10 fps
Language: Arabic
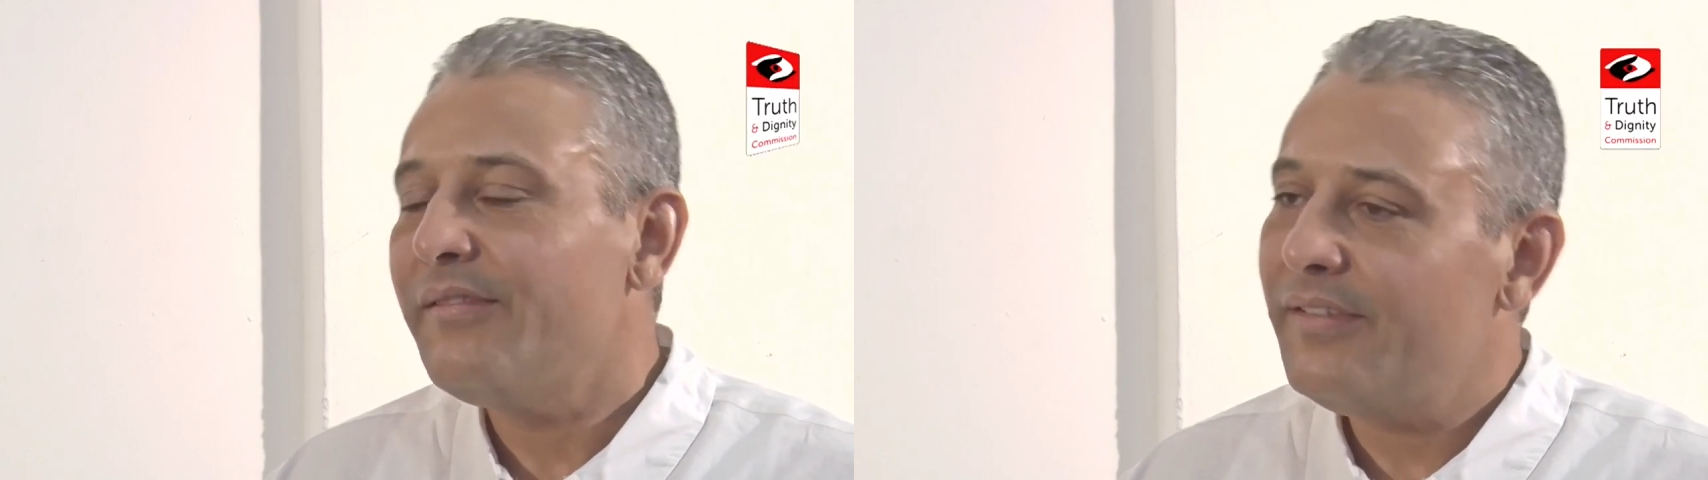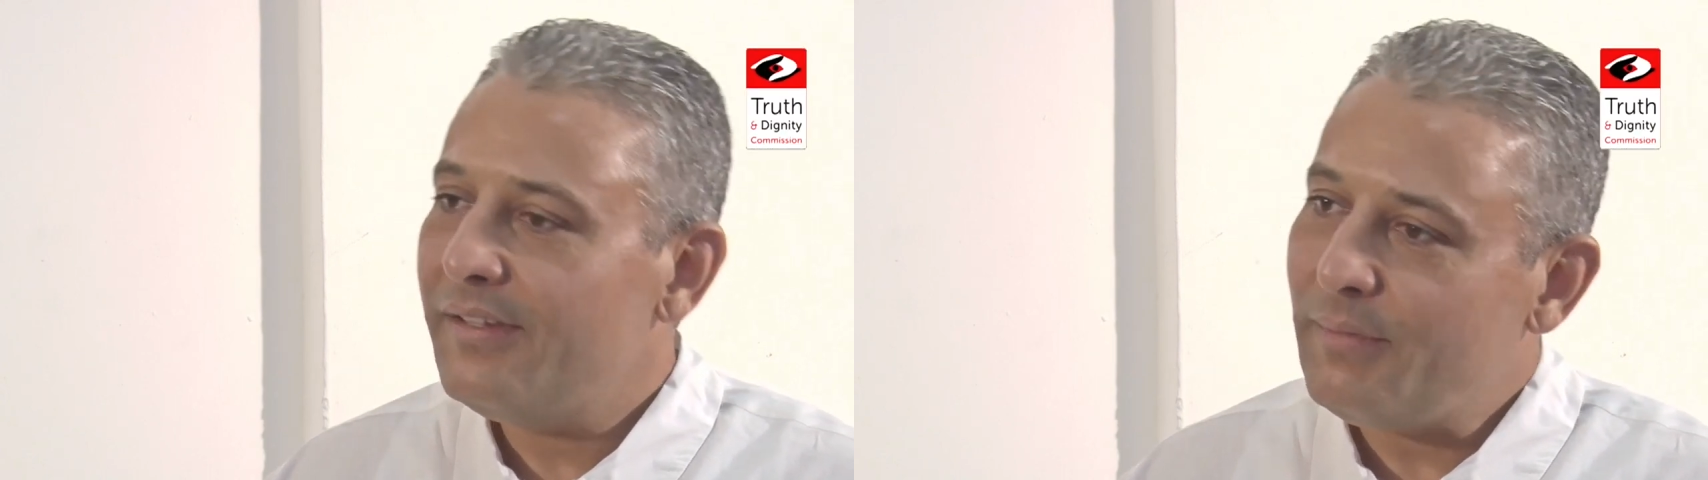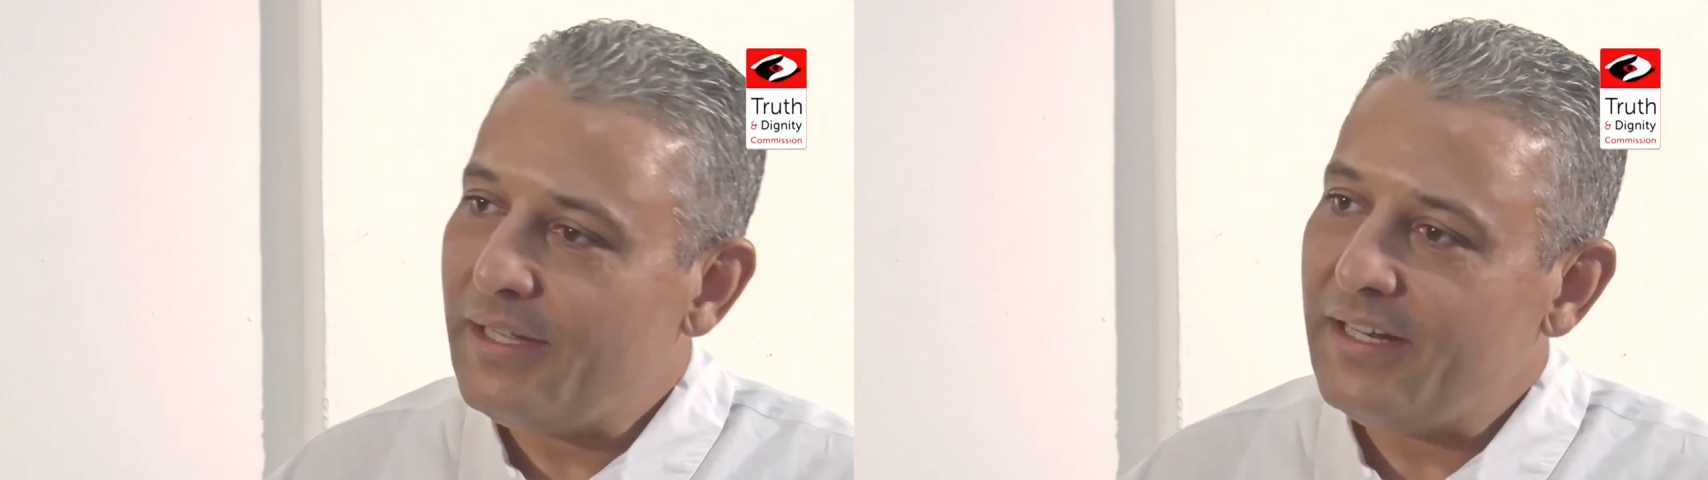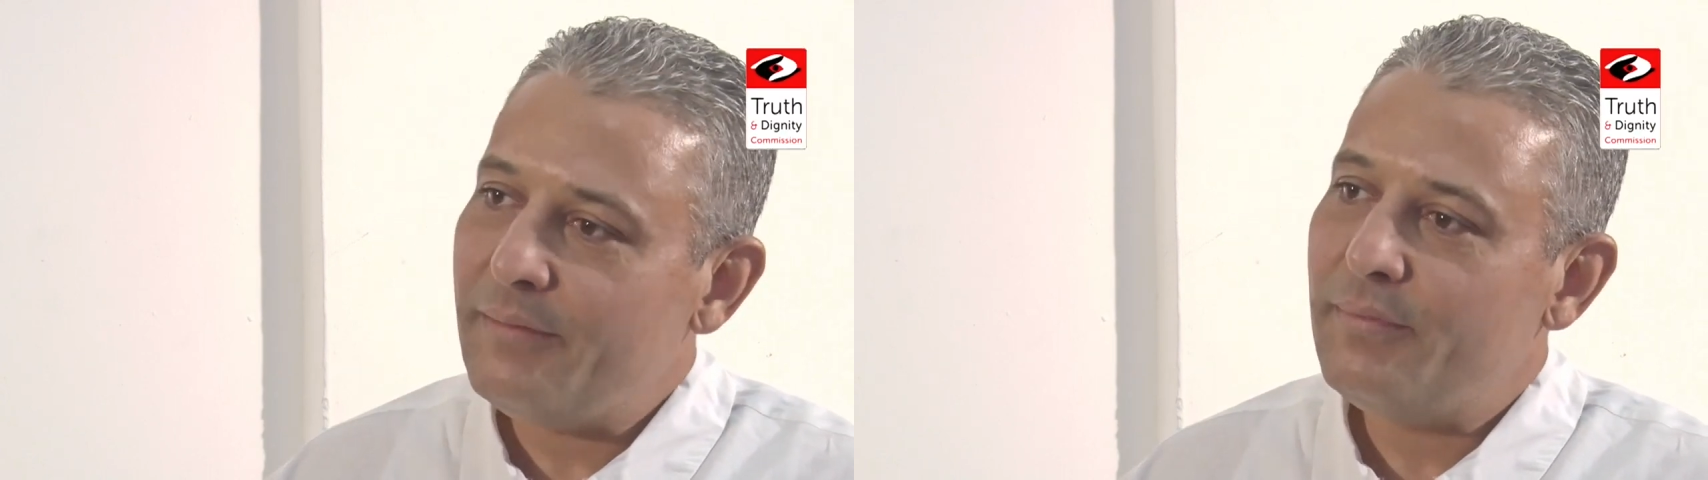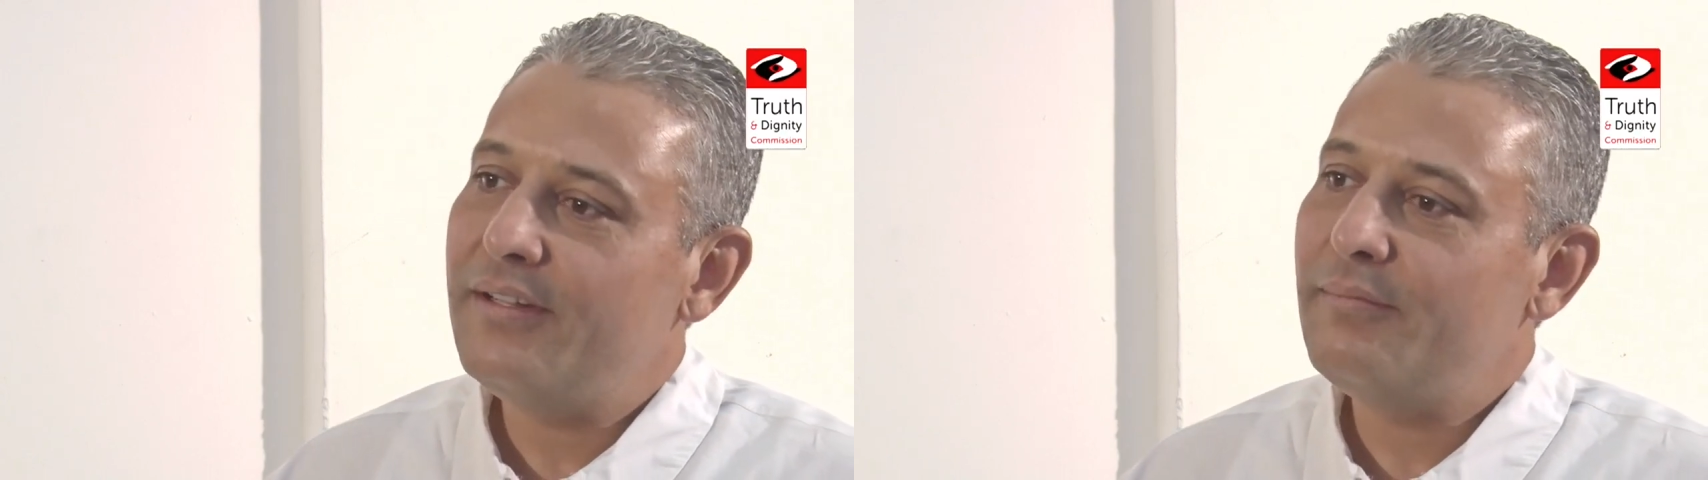في
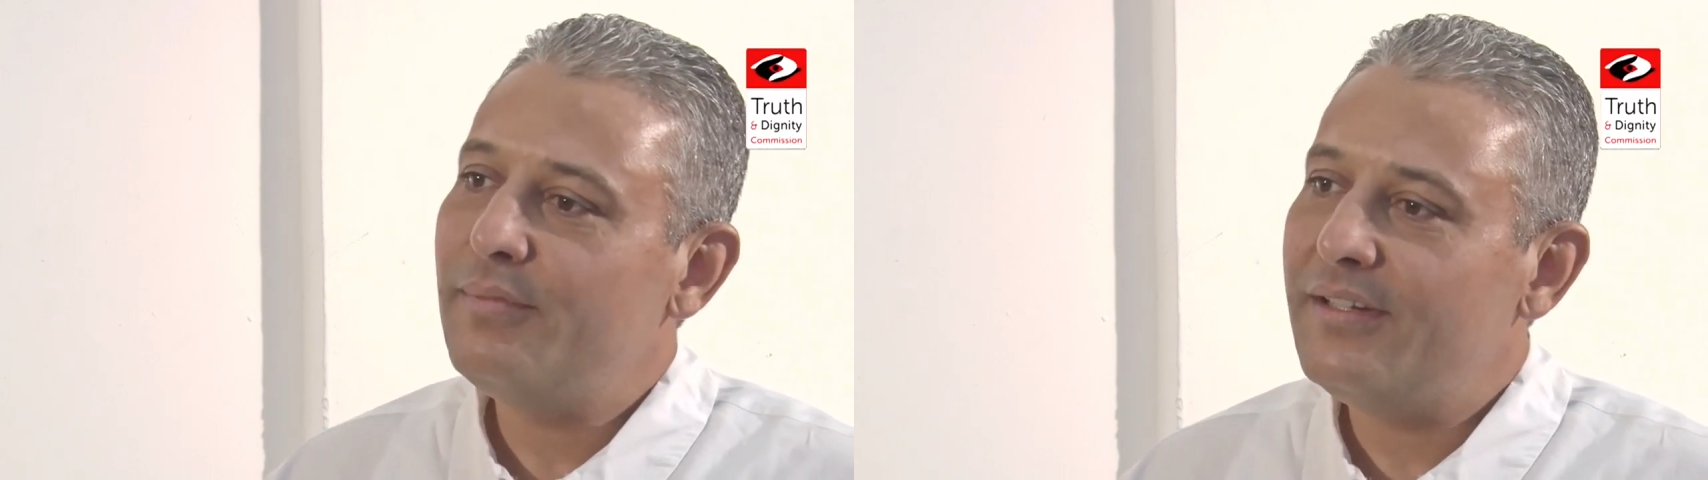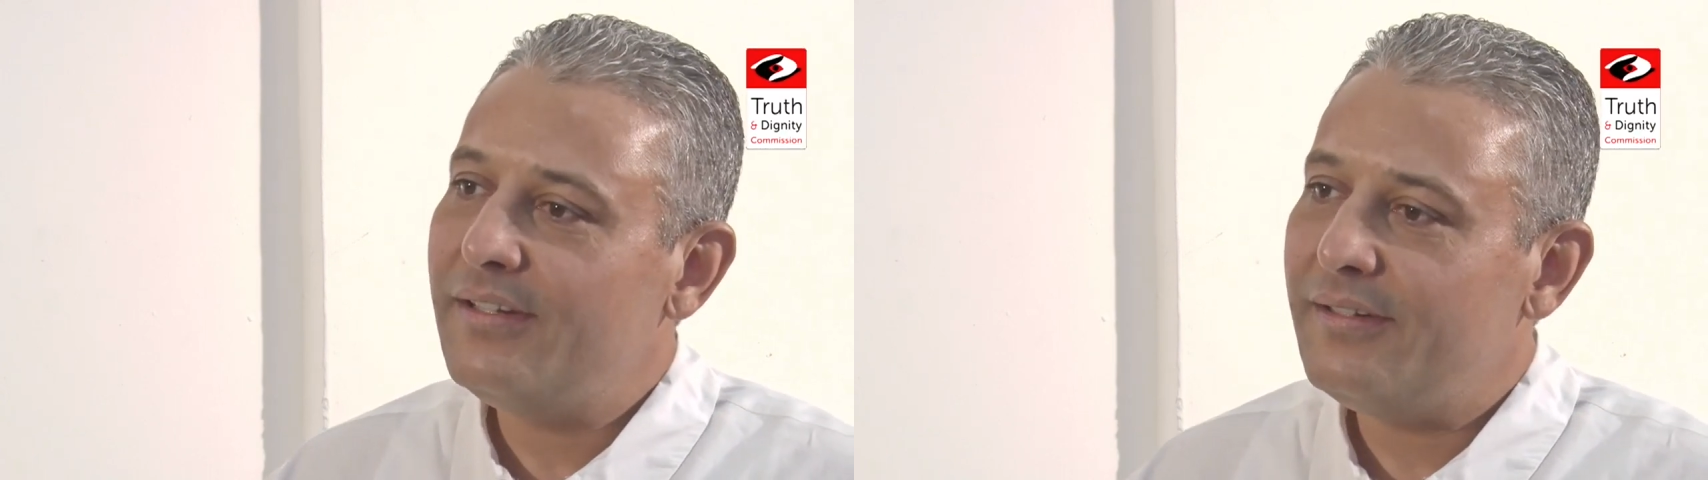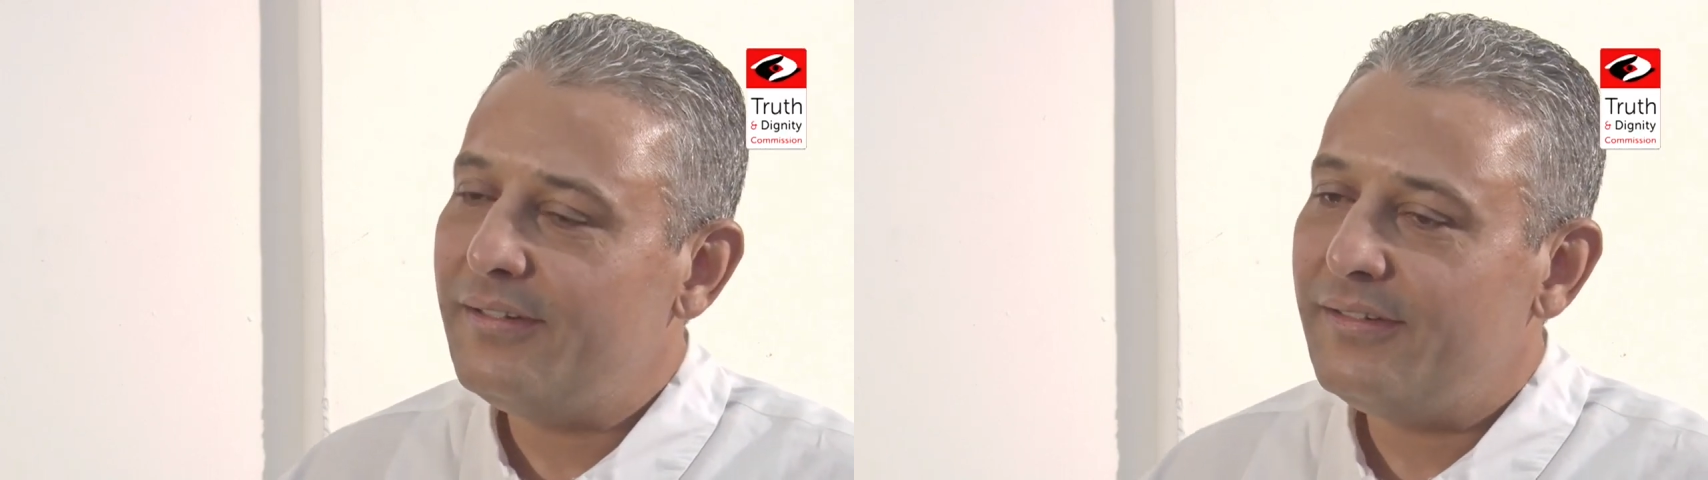معناه بال بال